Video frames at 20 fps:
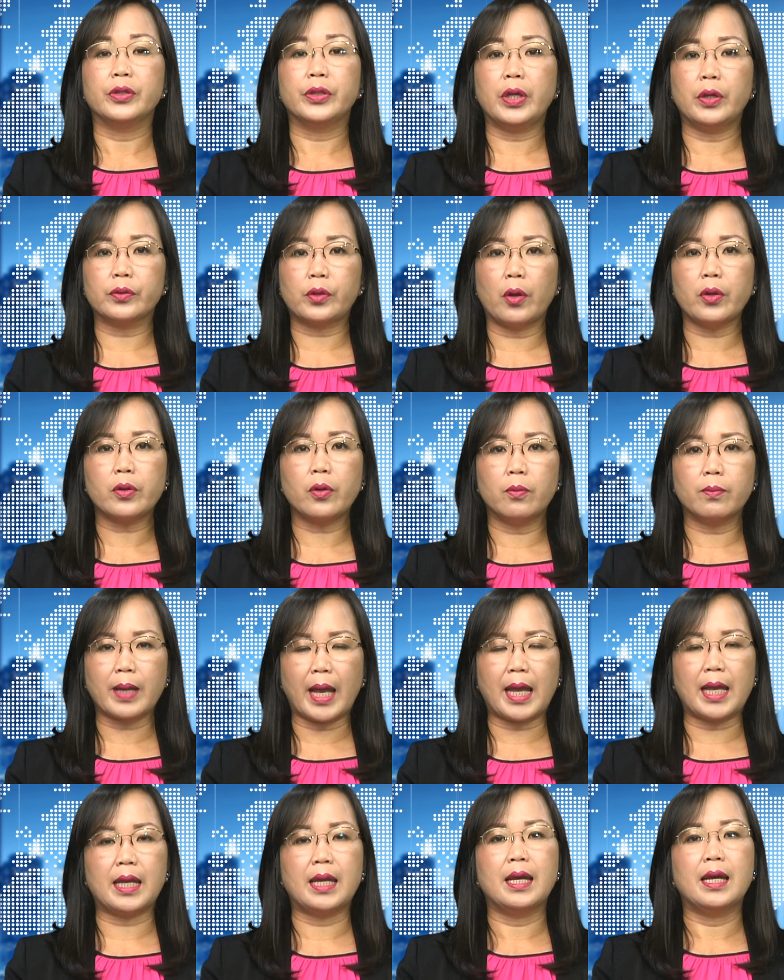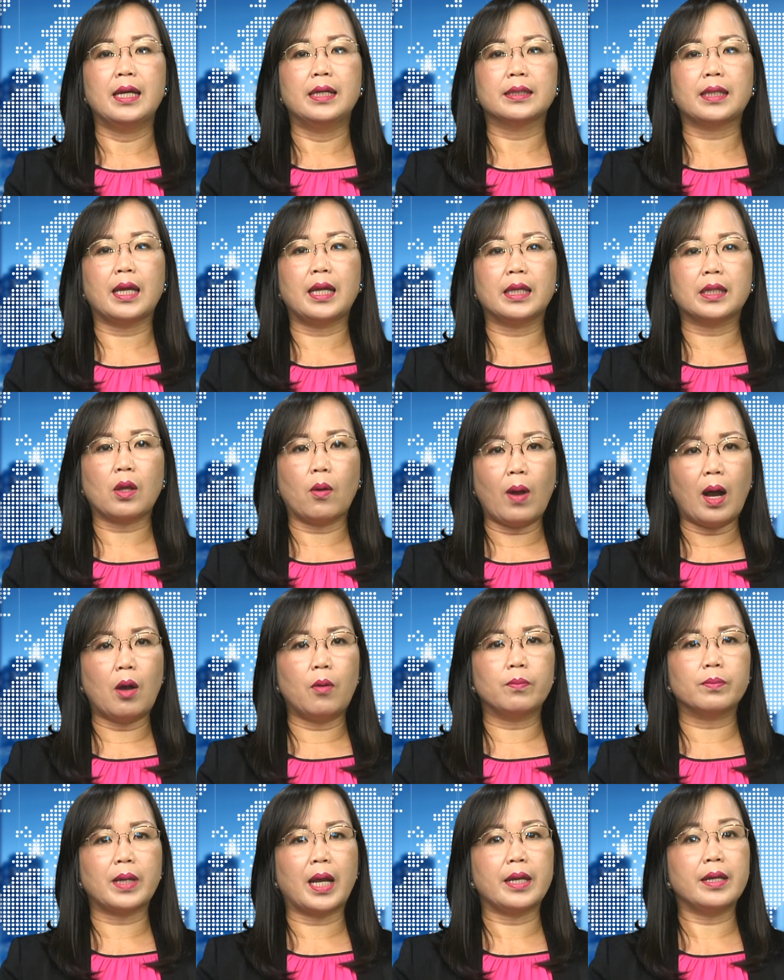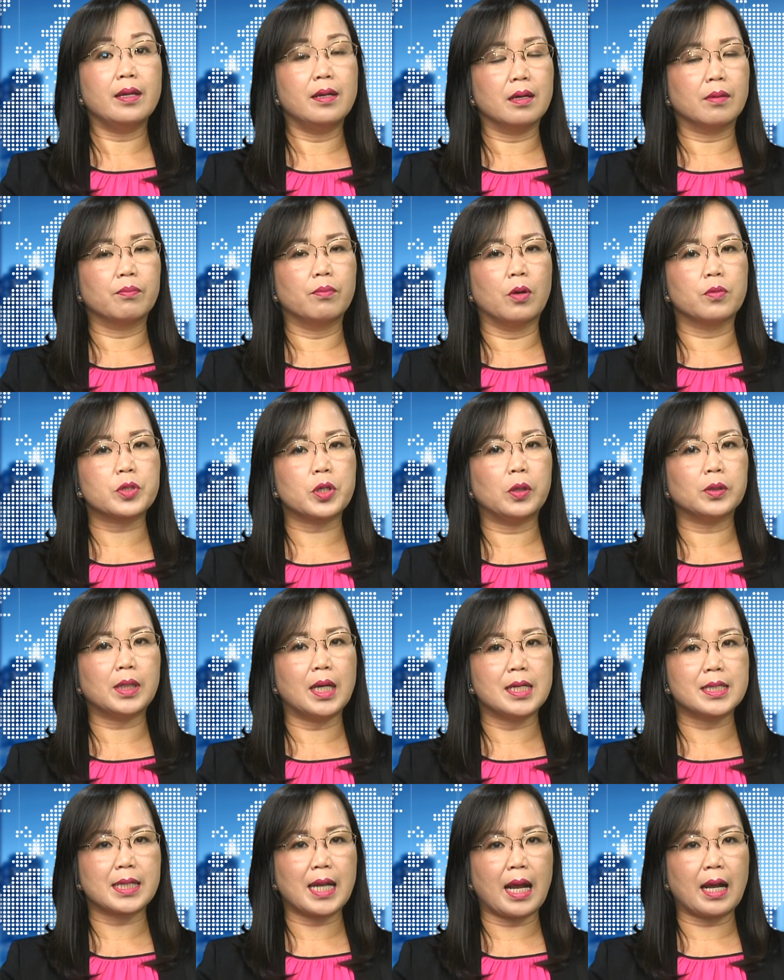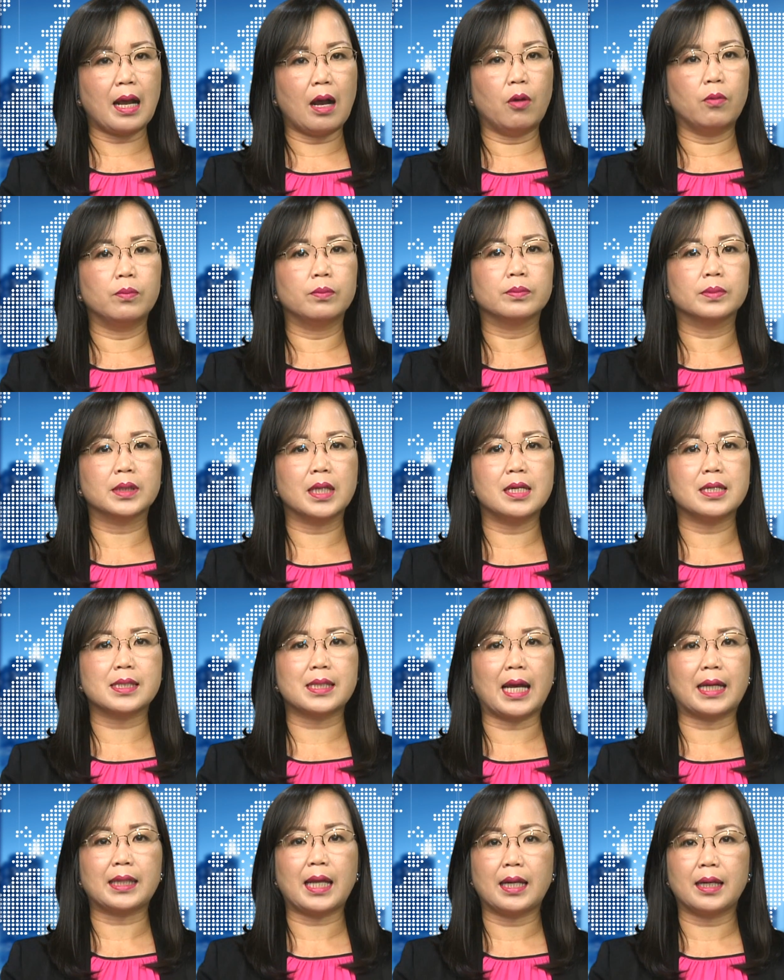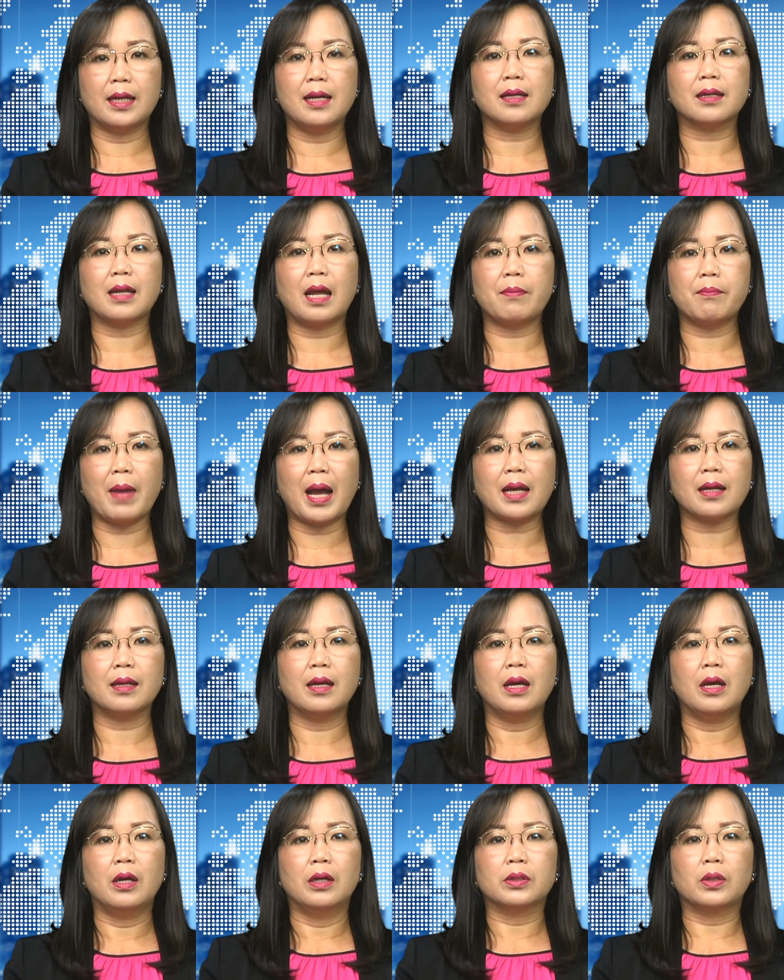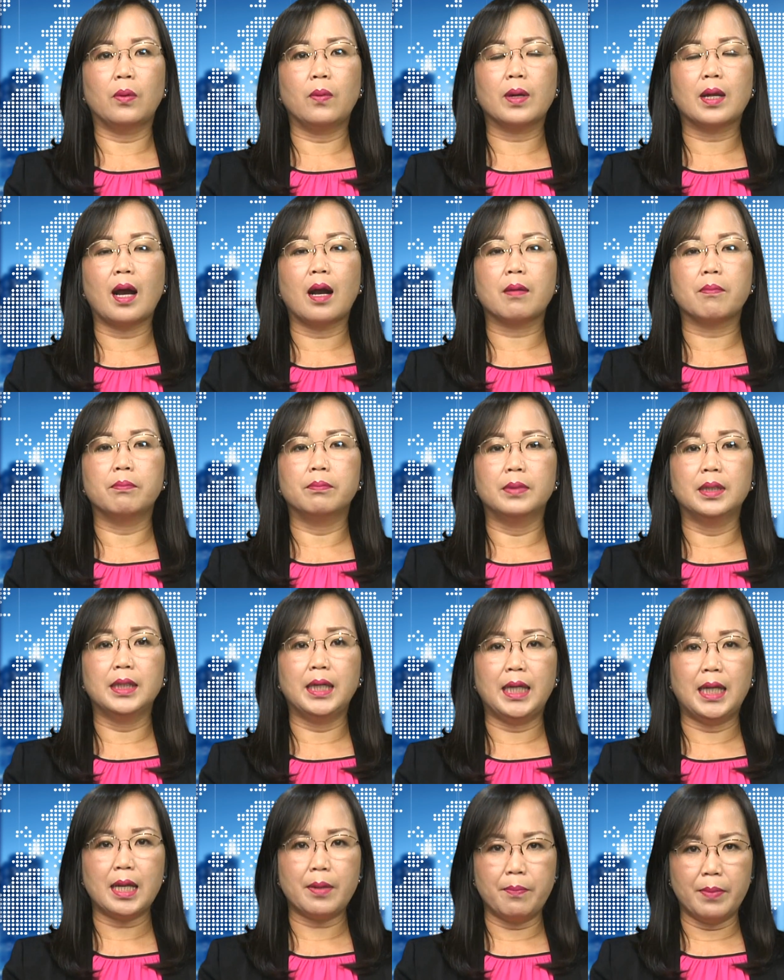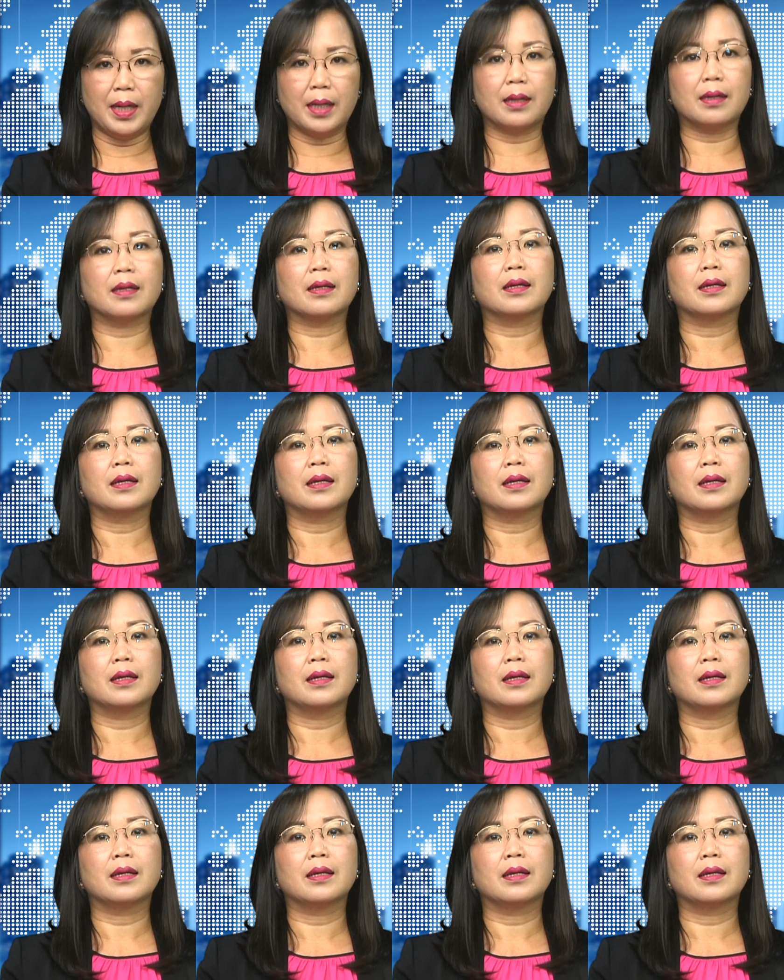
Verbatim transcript: Chiều tối cùng ngày, thì tổ ông đã được một số thợ săn ông từ xã Thanh Đức đến Bắc thu gần 10 lít mực.